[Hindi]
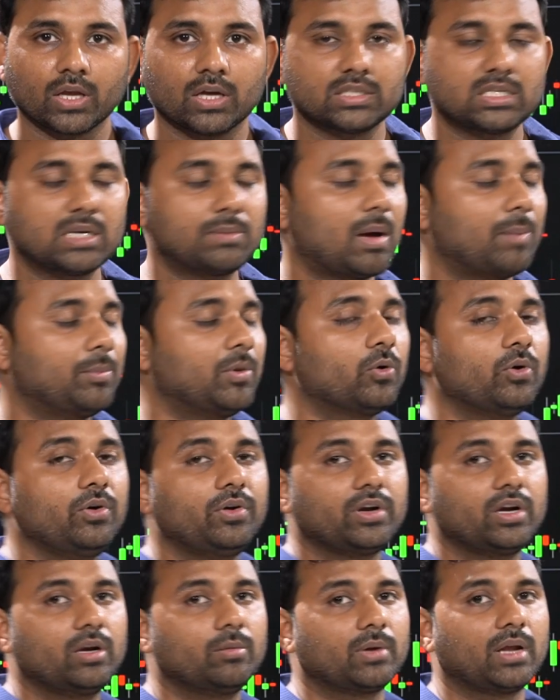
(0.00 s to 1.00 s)
जब आपने कोई
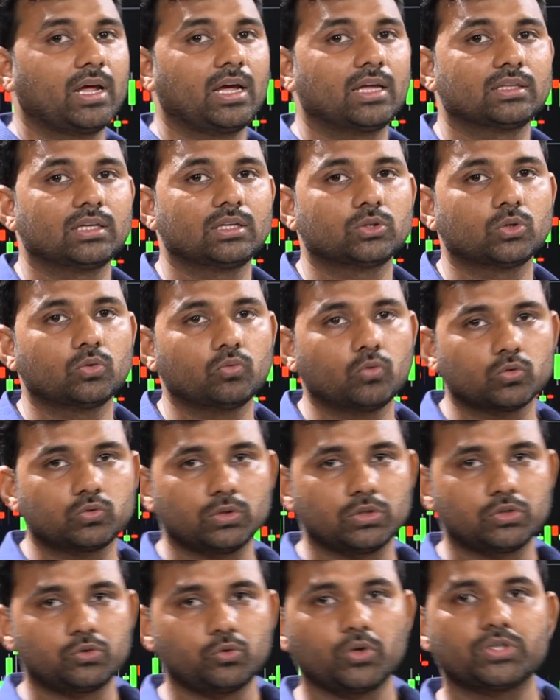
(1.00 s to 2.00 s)
ट्रेड बनाया था तो वो
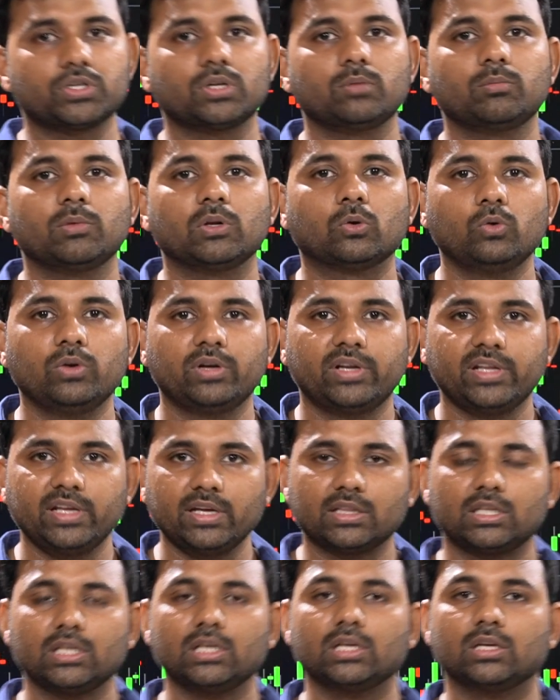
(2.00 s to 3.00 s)
सिचुएशन बिल्कुल
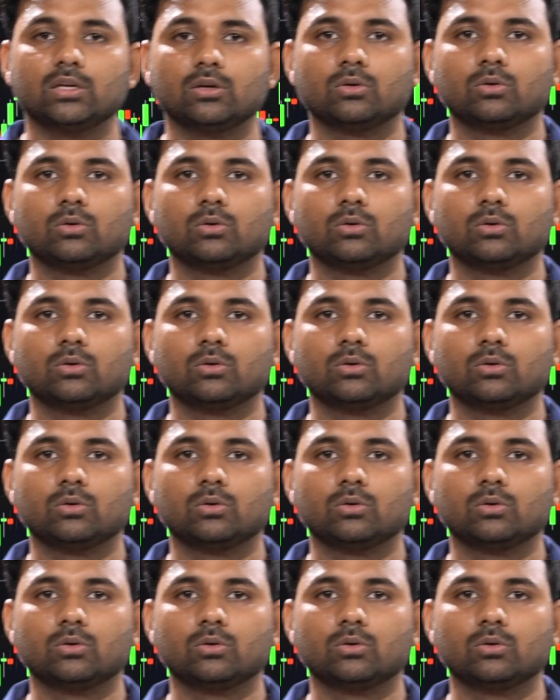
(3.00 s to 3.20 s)
ठीक थी